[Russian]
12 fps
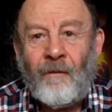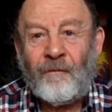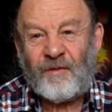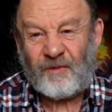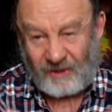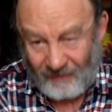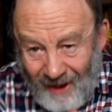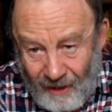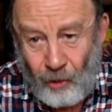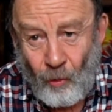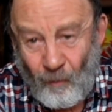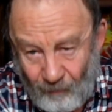в
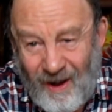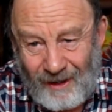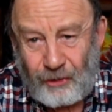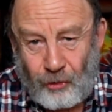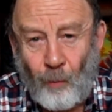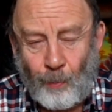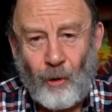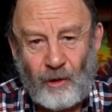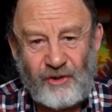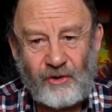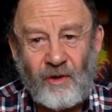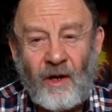свою, в вашу
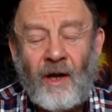пользу,